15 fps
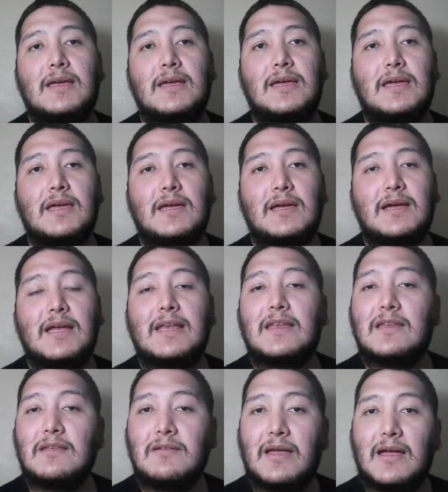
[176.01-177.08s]
en
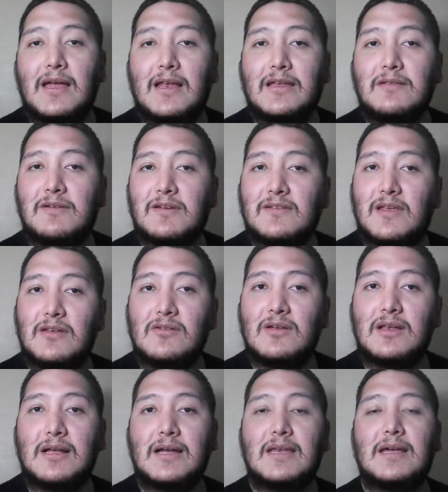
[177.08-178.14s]
el, aniversario
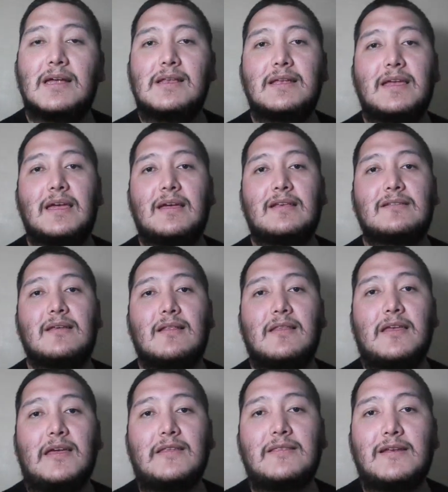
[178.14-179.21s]
del canal que es el
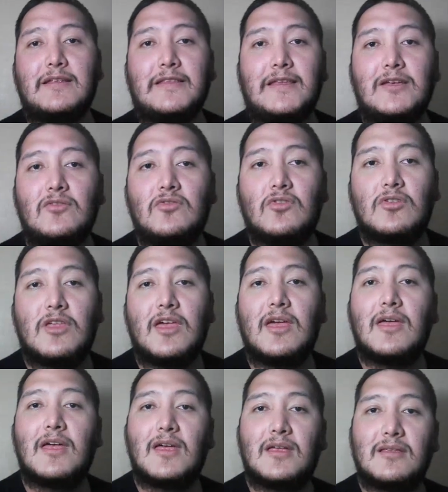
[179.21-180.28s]
día 31 de
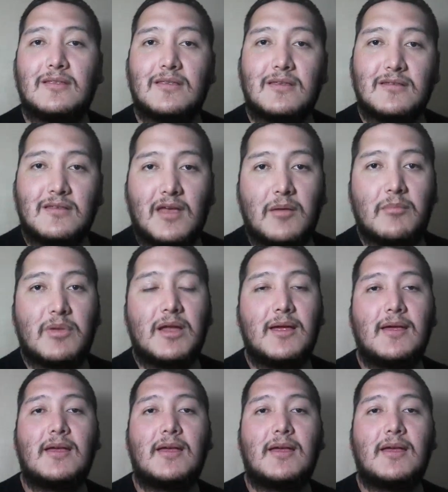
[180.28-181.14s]
diciembre.